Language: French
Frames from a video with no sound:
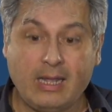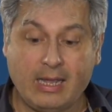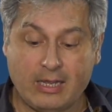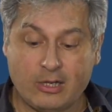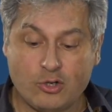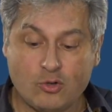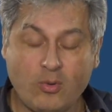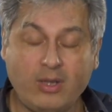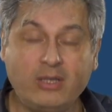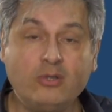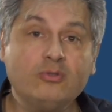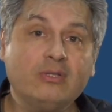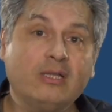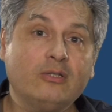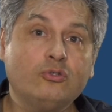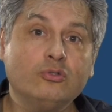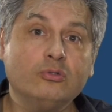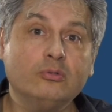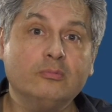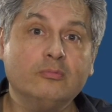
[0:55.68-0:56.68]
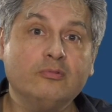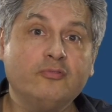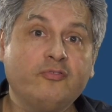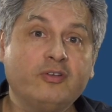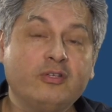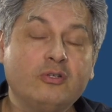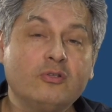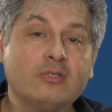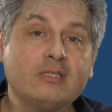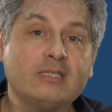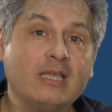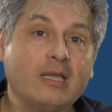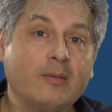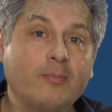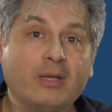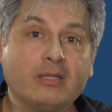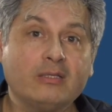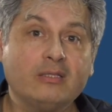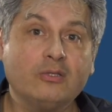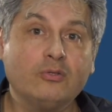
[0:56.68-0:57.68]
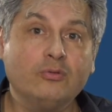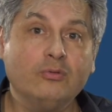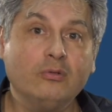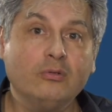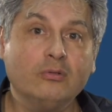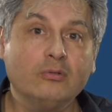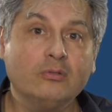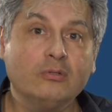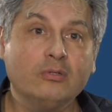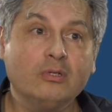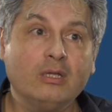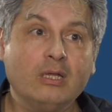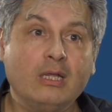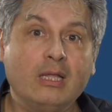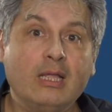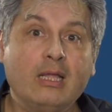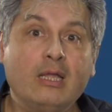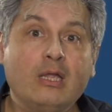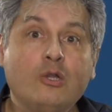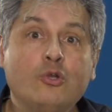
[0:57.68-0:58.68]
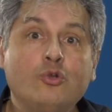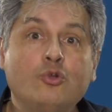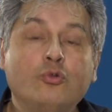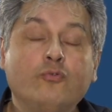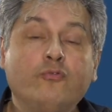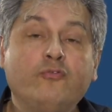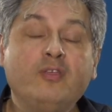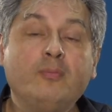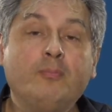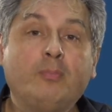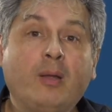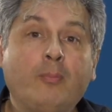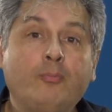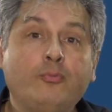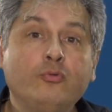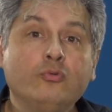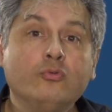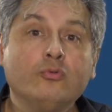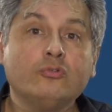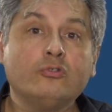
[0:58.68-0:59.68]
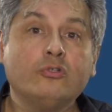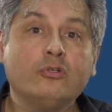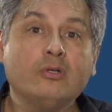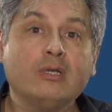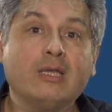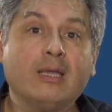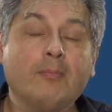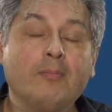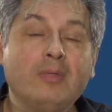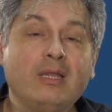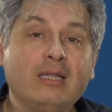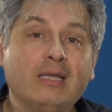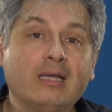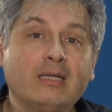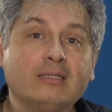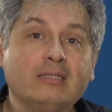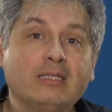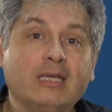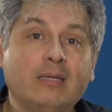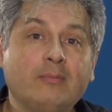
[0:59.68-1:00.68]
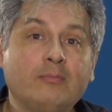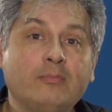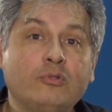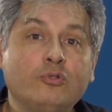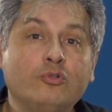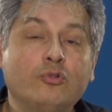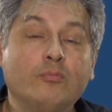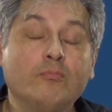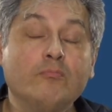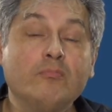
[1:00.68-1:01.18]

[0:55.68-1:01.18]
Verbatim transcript: Un noyau d'atomes fait de 5 particules ne vit pas plus longtemps qu'un milliardième de